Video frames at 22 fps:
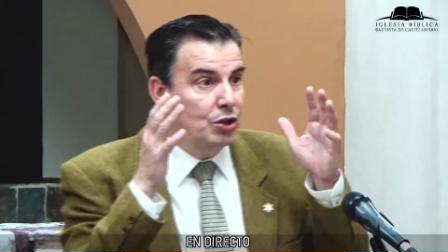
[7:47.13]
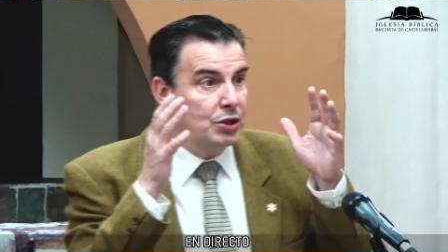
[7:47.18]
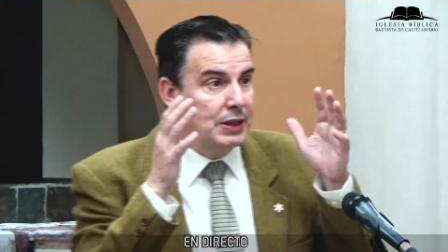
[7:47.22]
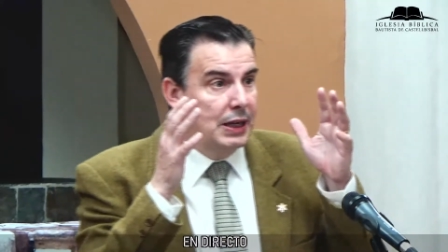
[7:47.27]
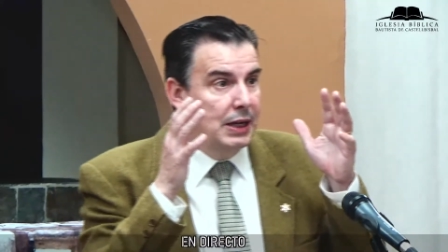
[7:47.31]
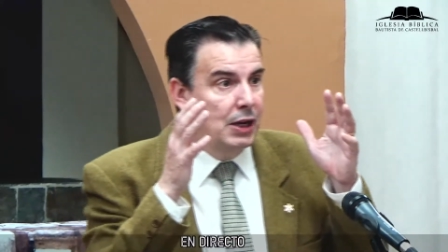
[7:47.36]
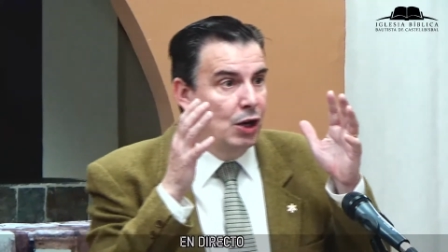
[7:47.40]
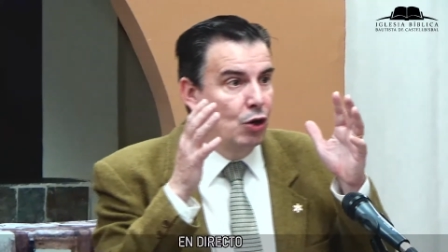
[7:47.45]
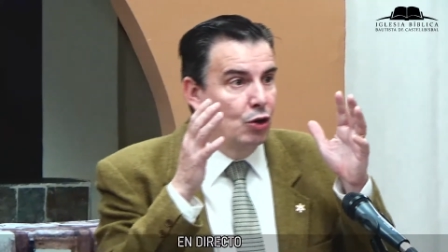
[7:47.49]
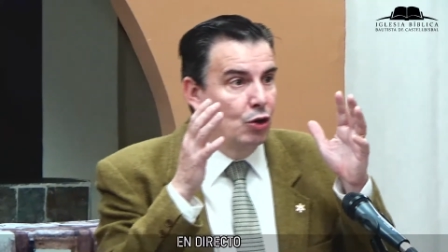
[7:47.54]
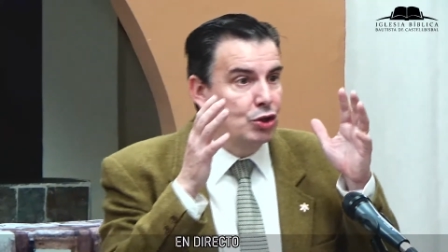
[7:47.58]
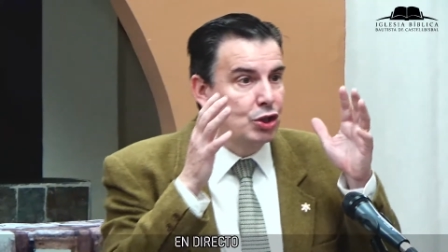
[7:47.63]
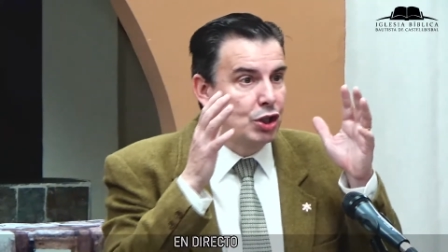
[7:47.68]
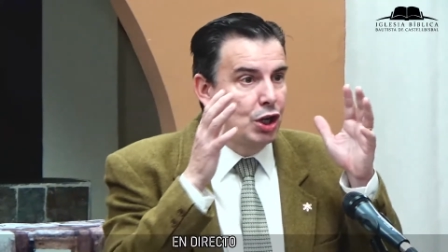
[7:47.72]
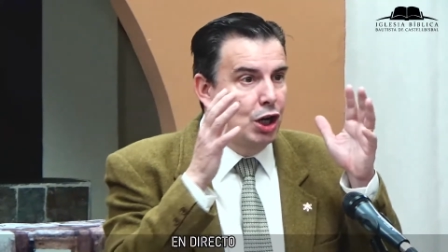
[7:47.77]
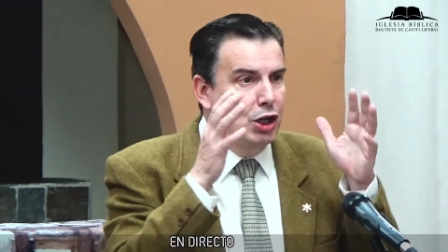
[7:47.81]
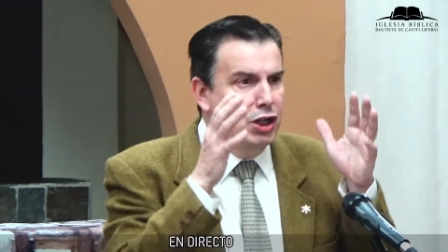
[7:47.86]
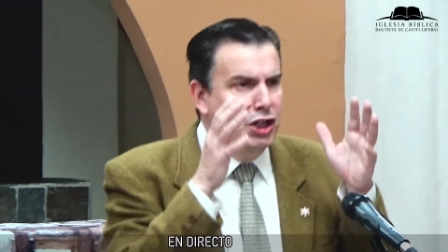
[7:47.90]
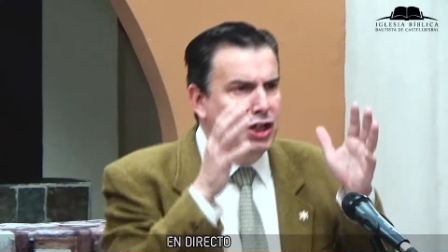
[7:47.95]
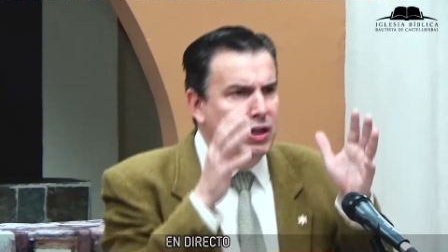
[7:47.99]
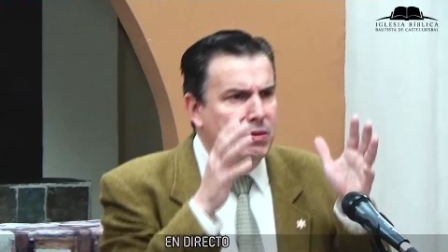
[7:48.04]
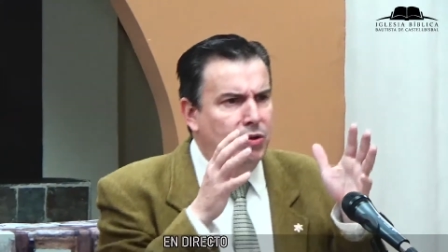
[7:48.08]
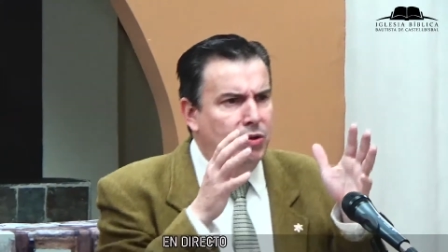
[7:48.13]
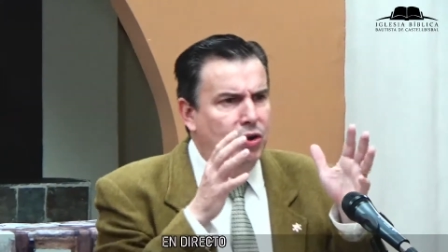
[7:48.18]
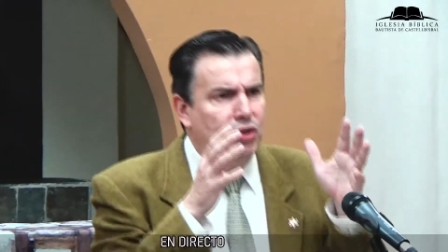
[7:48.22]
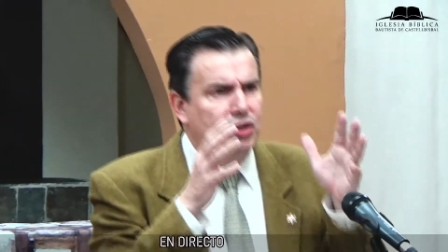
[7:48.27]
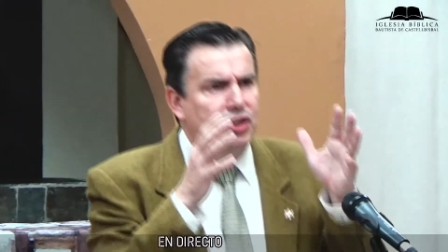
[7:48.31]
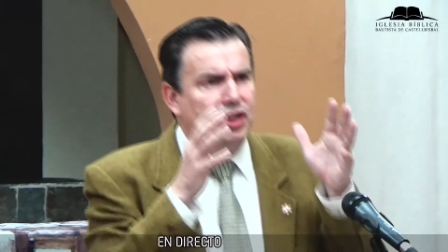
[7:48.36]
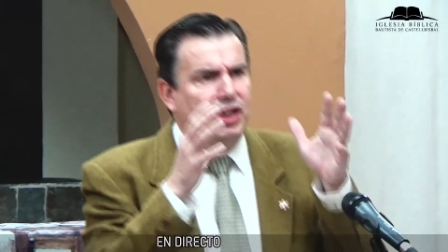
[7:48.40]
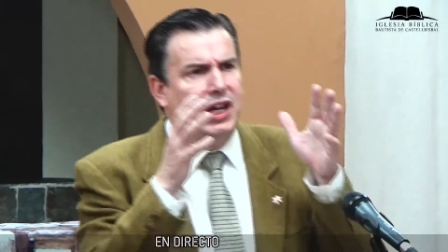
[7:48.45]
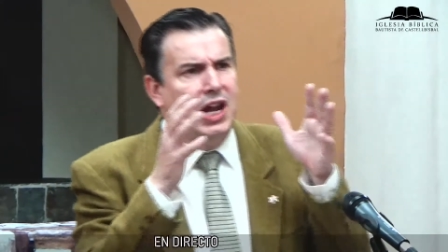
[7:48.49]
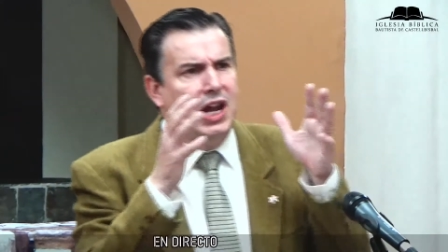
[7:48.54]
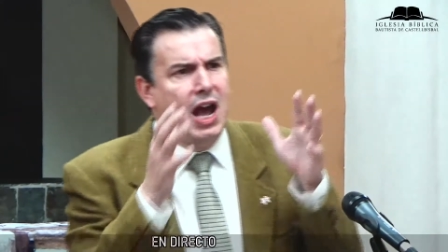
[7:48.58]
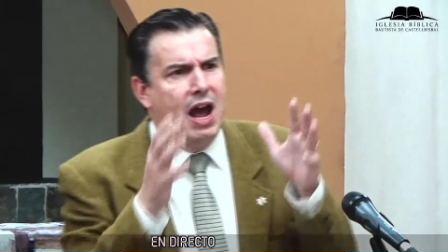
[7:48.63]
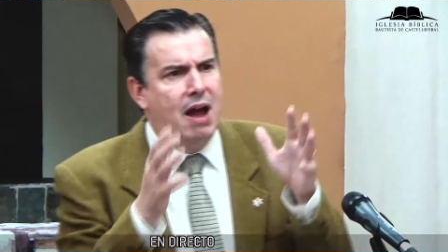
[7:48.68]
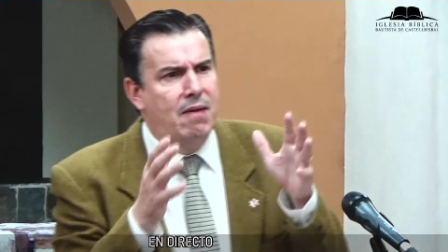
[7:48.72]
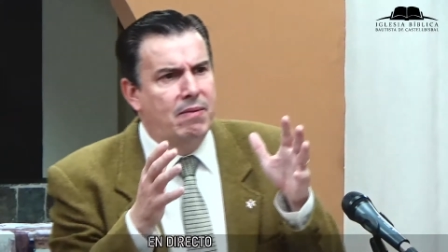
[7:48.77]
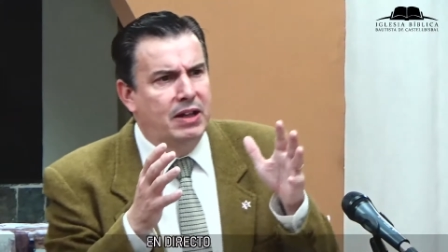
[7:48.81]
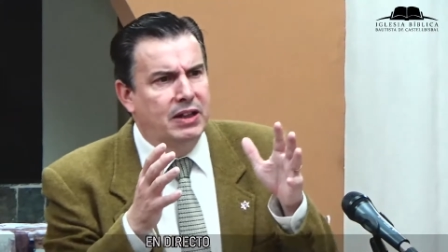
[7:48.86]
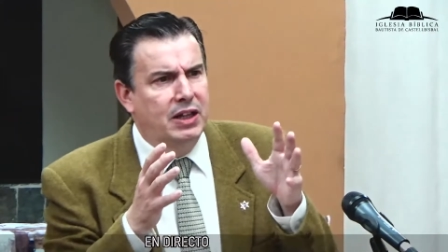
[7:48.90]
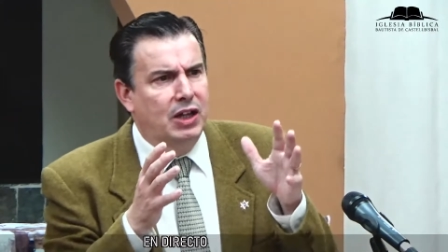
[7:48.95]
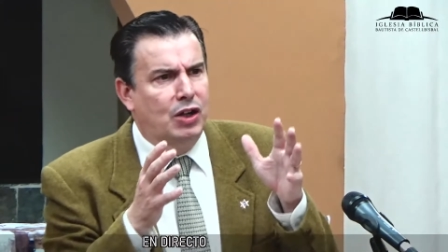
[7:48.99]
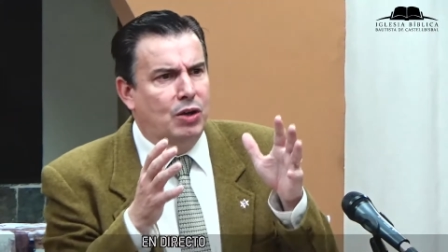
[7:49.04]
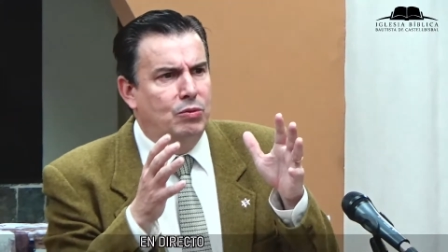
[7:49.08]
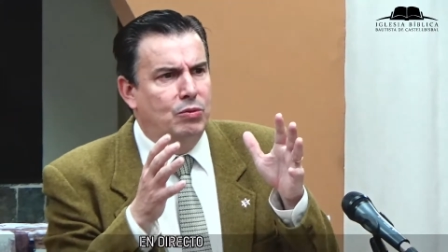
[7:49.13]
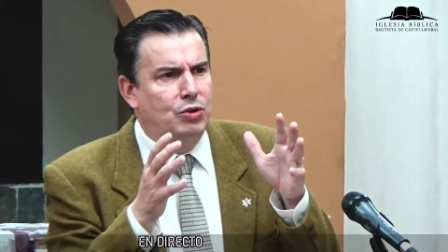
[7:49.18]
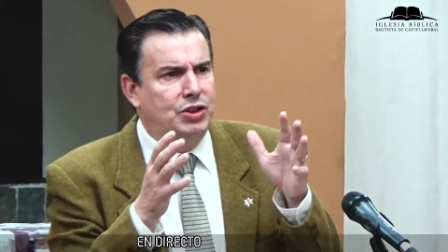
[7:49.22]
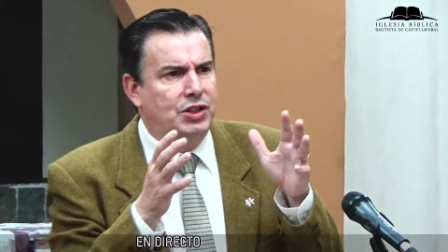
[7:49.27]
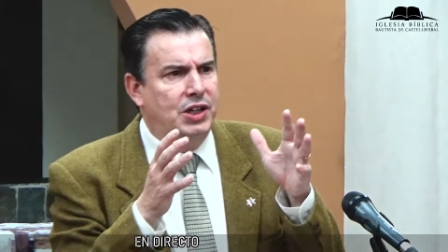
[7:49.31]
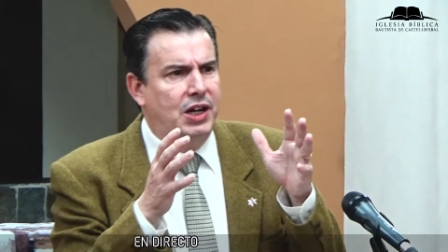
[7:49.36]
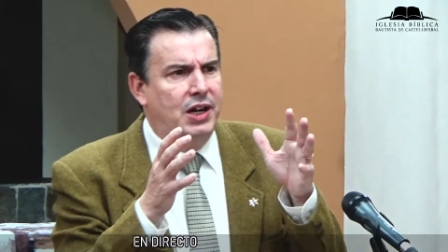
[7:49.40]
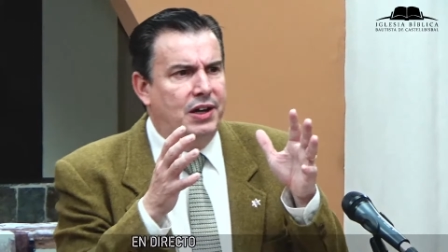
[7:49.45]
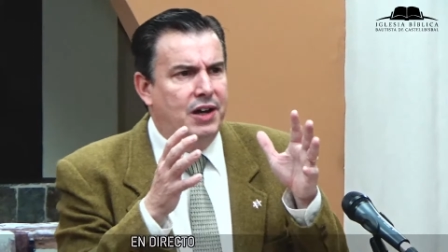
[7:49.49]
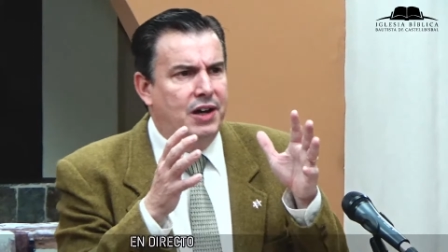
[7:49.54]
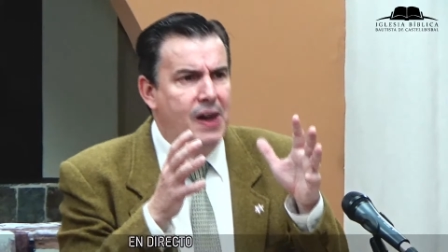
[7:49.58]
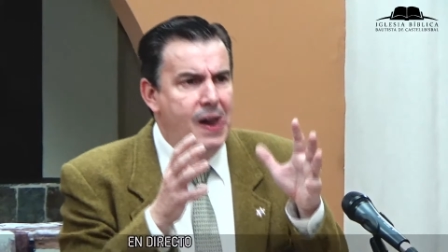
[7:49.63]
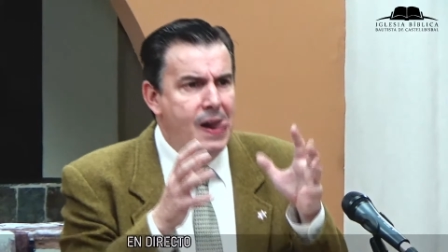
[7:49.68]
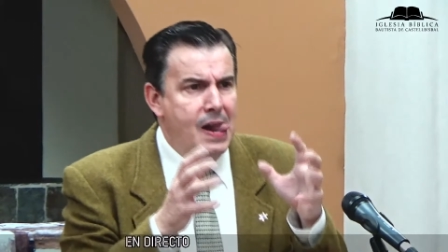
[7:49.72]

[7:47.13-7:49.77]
en los libros que hablan de cómo ser